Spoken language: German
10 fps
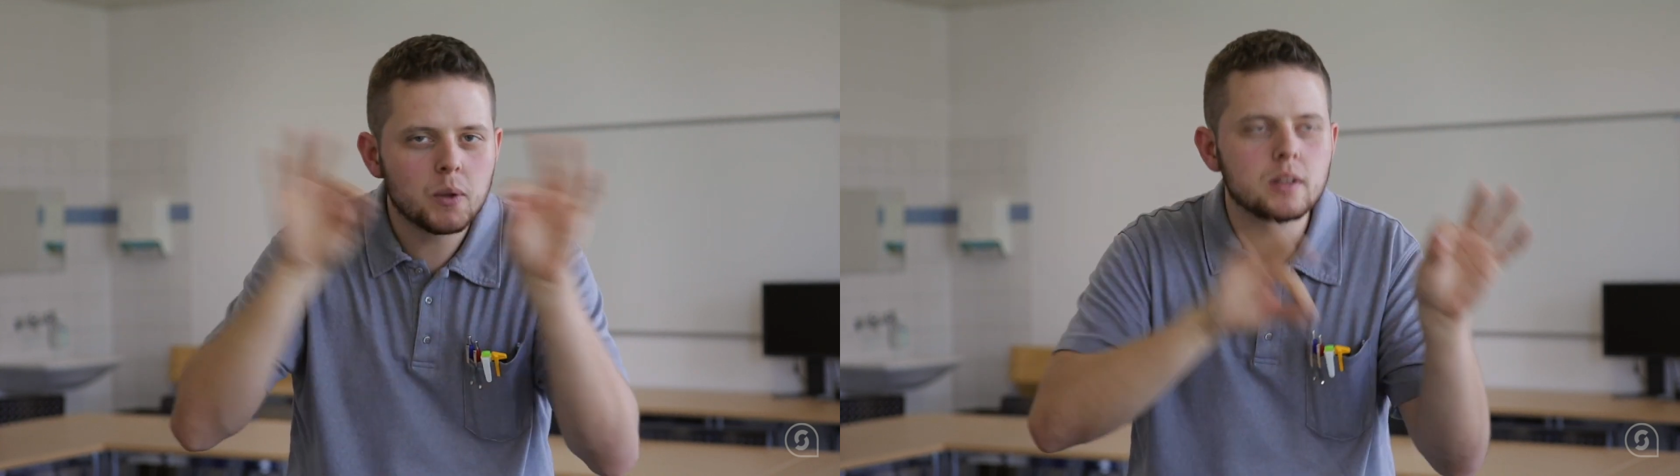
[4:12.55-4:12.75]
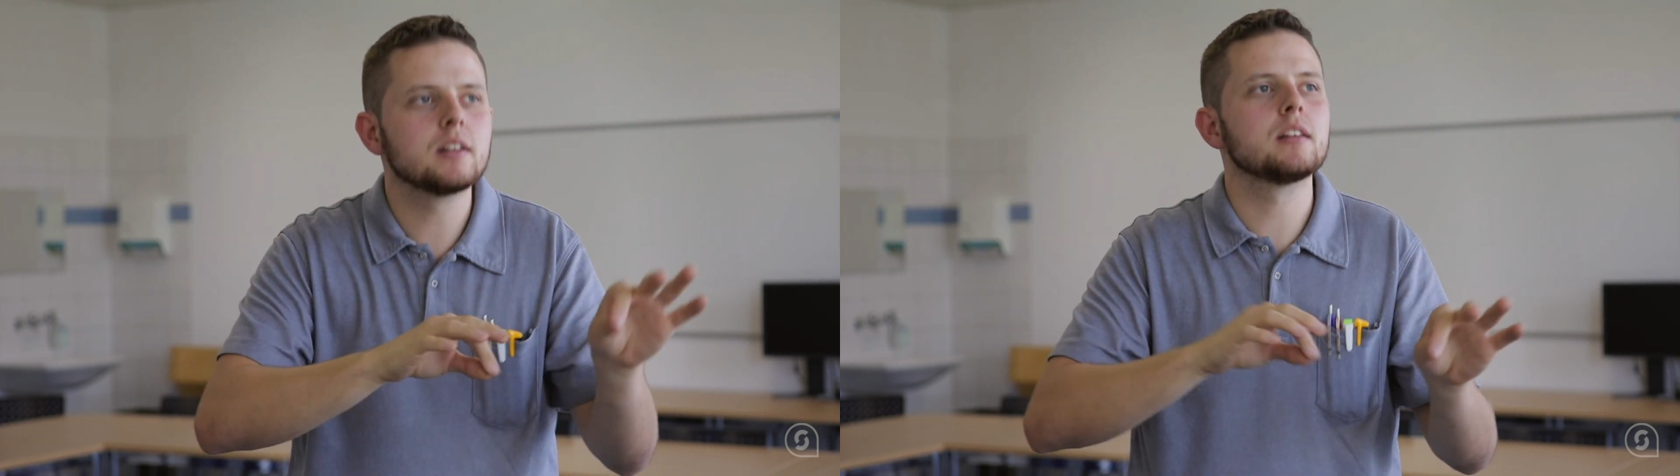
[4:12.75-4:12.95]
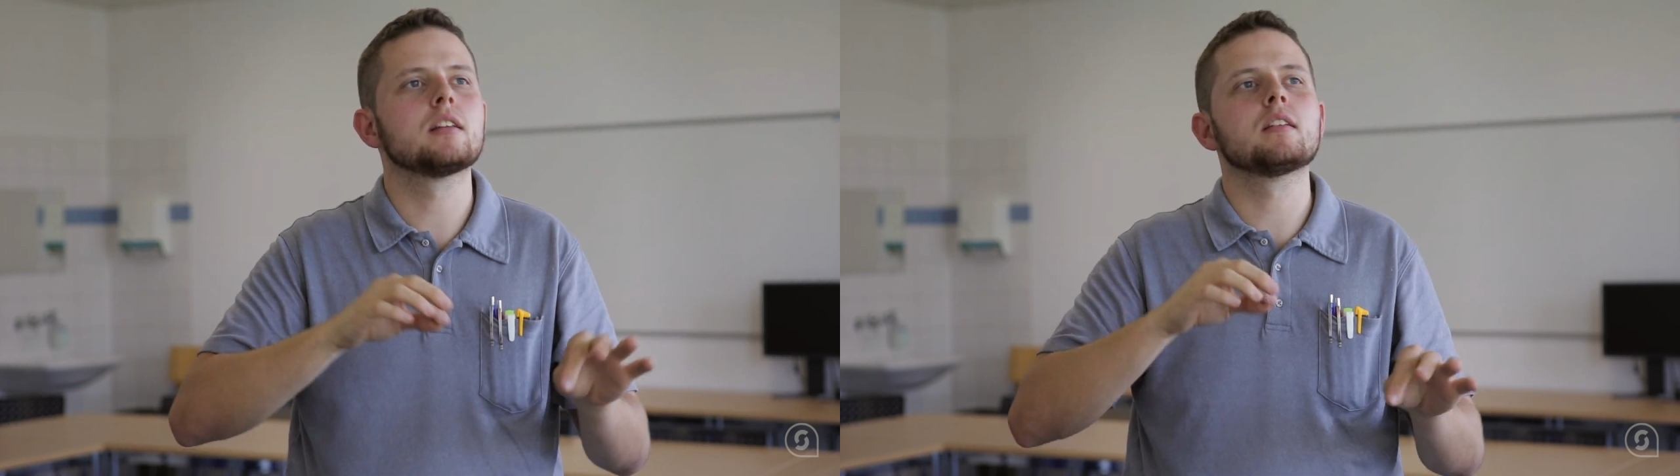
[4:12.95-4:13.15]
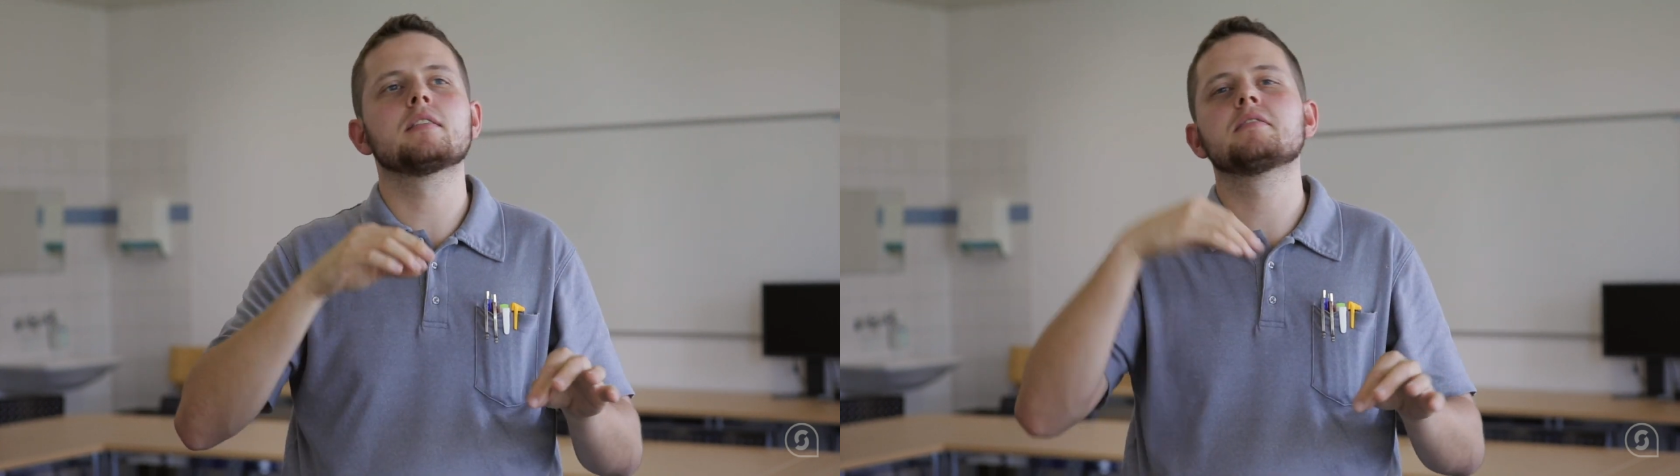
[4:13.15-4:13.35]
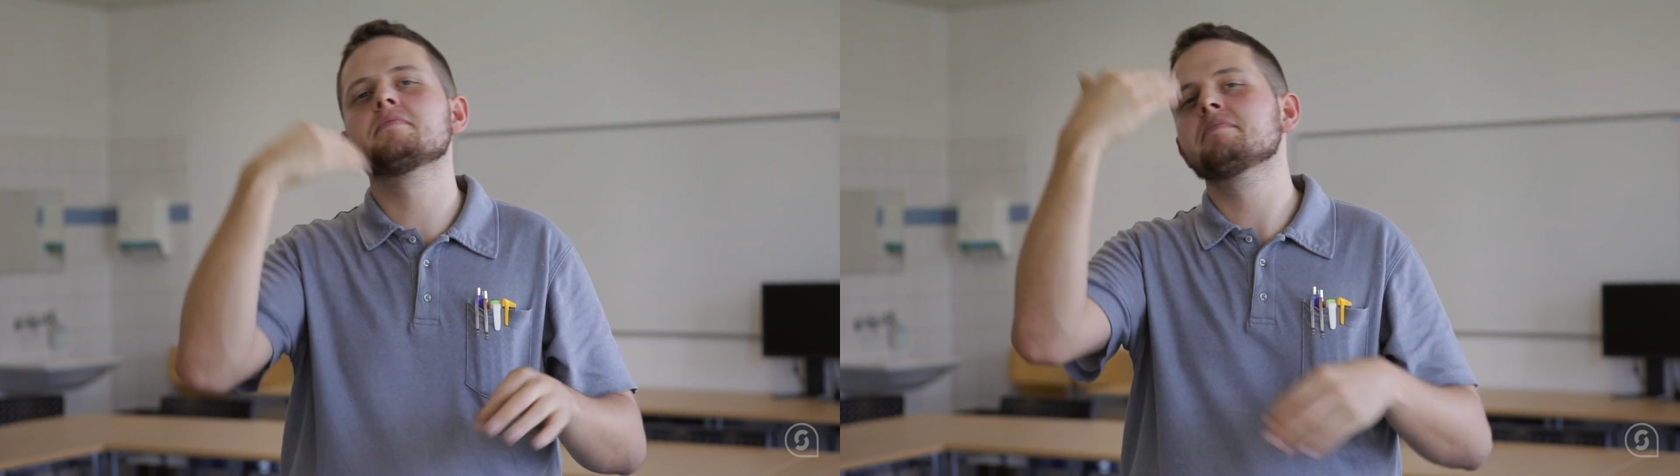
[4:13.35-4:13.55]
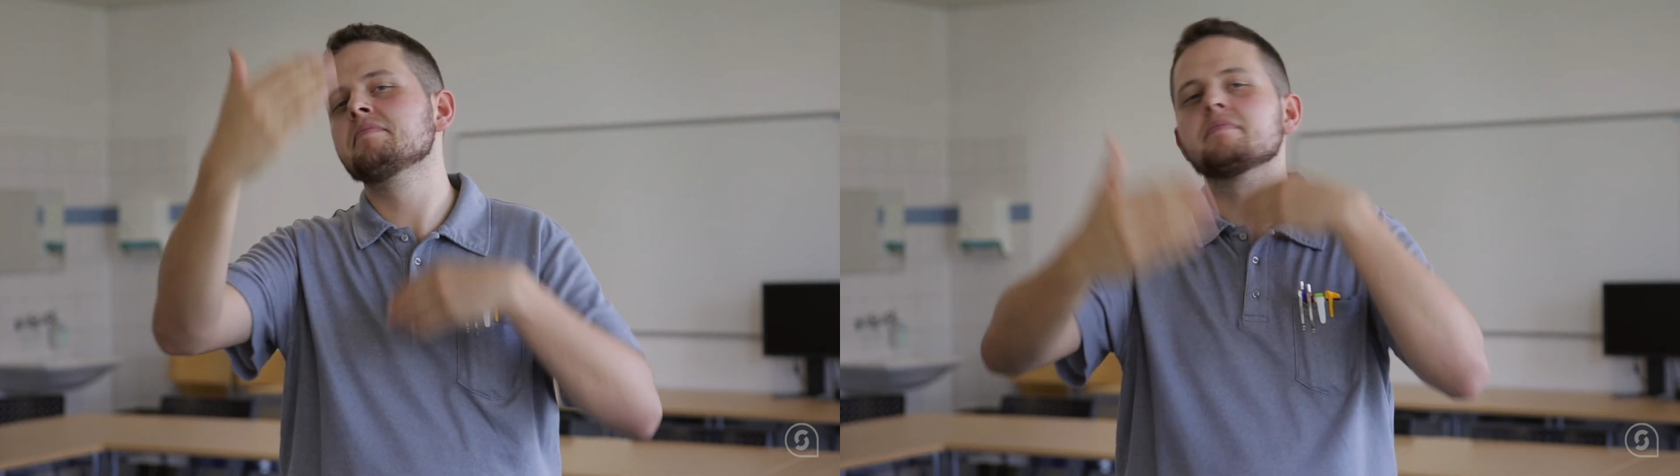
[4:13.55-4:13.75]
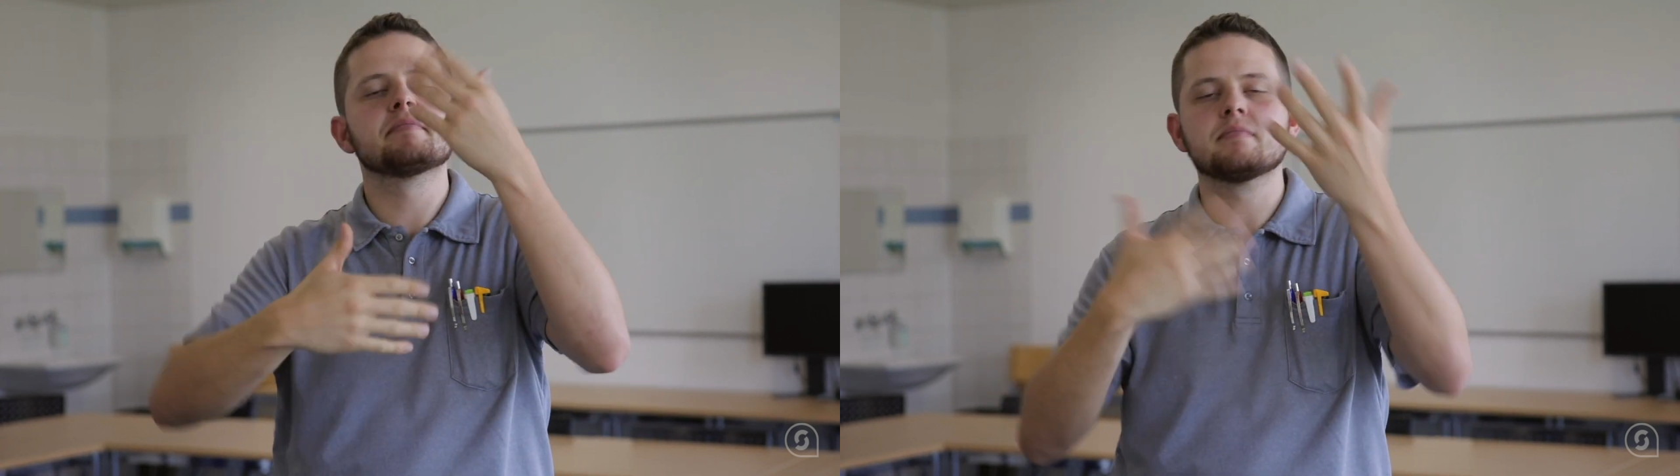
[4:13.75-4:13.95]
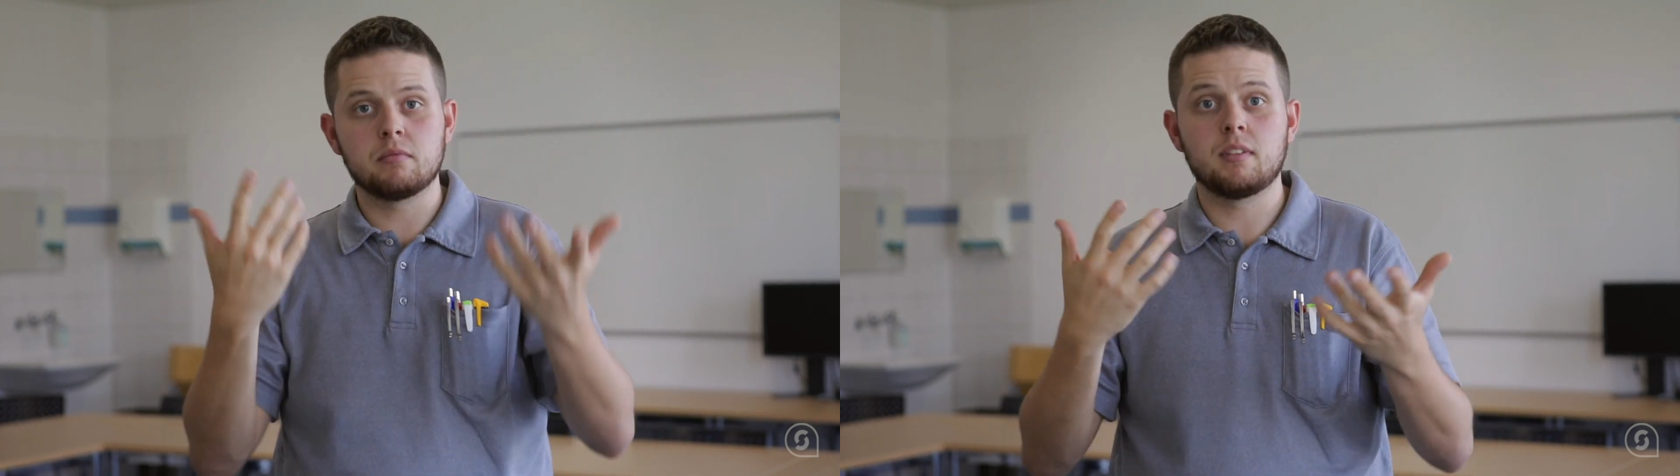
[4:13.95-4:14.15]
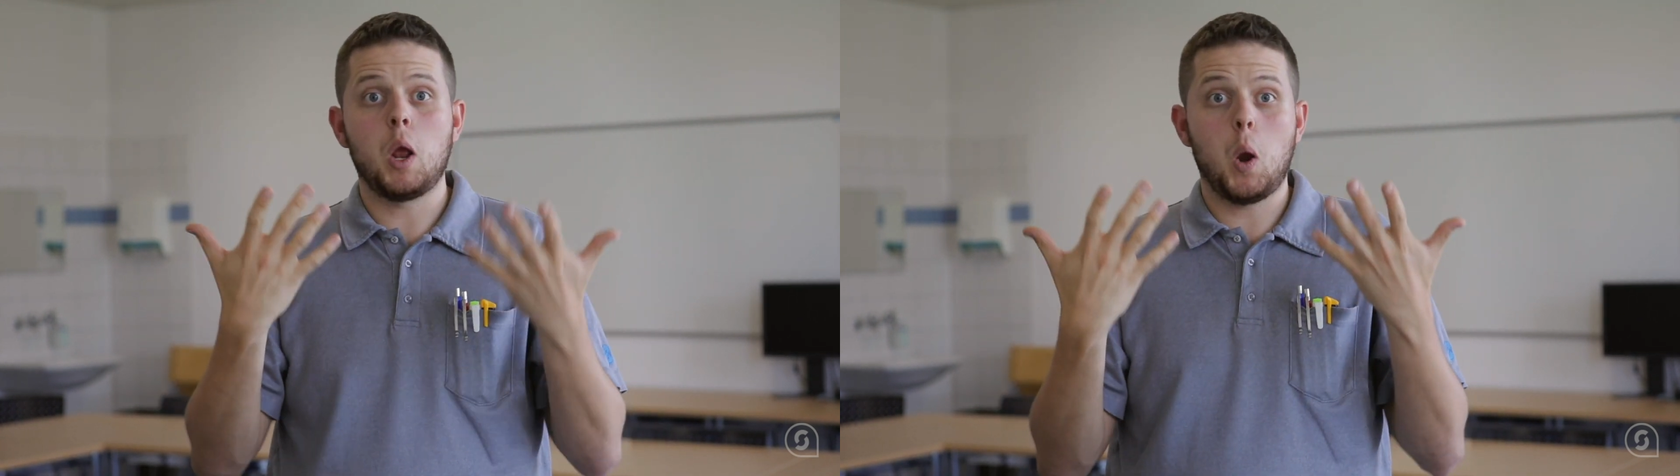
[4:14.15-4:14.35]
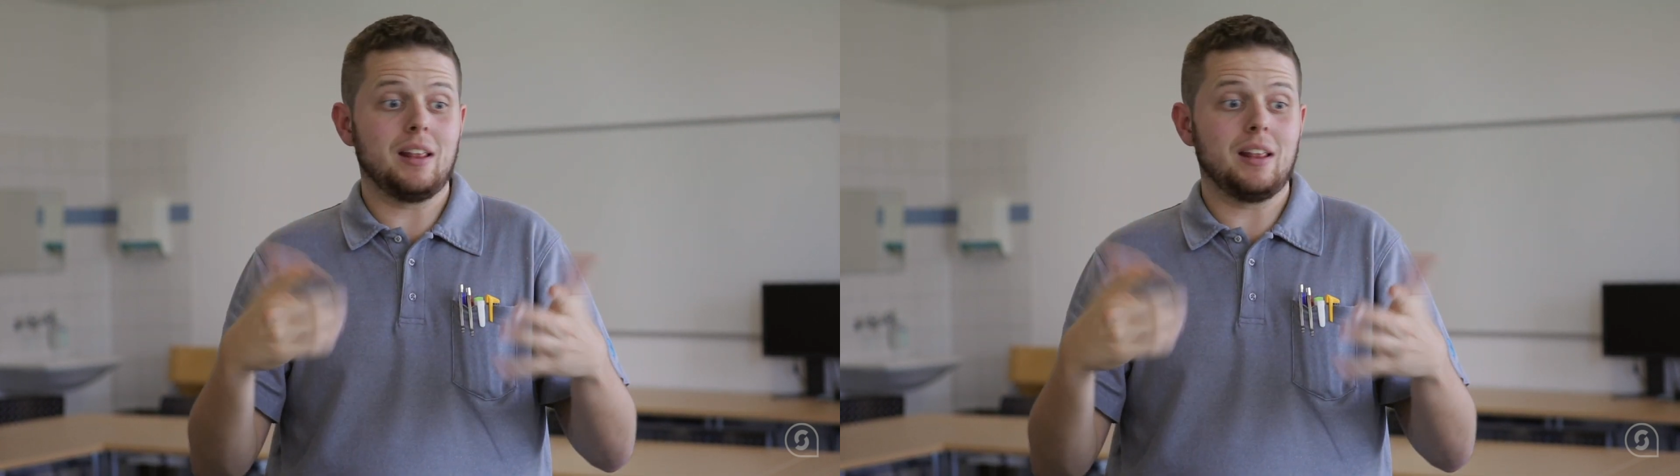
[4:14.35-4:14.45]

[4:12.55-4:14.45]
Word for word: zur Durchführung von Operationen